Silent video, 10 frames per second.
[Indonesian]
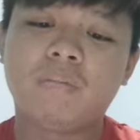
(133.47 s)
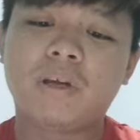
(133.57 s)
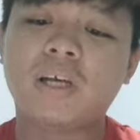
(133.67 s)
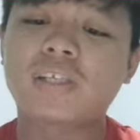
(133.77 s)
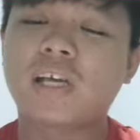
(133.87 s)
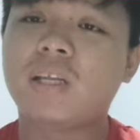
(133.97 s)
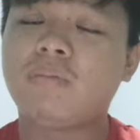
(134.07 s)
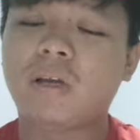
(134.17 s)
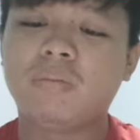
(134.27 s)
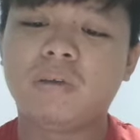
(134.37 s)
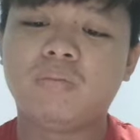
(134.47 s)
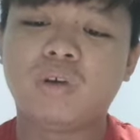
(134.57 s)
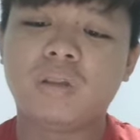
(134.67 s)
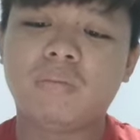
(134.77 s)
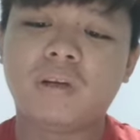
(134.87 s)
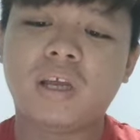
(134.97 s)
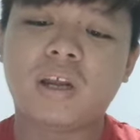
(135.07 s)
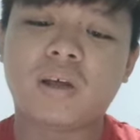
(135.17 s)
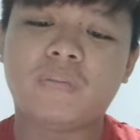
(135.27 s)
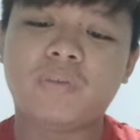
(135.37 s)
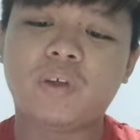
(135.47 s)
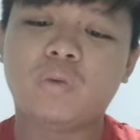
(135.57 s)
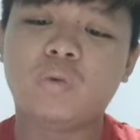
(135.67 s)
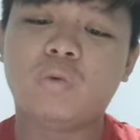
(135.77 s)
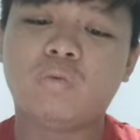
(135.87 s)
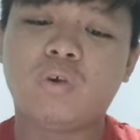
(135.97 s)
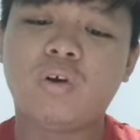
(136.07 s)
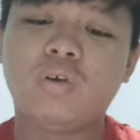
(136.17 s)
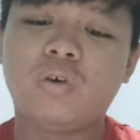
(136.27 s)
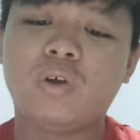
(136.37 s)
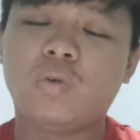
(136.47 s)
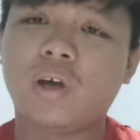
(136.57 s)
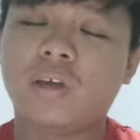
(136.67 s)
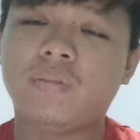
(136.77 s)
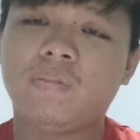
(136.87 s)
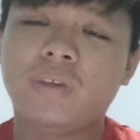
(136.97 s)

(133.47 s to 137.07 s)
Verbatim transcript: bekas ahli parlimen Bukit Bendera yaitu Wong Honwai.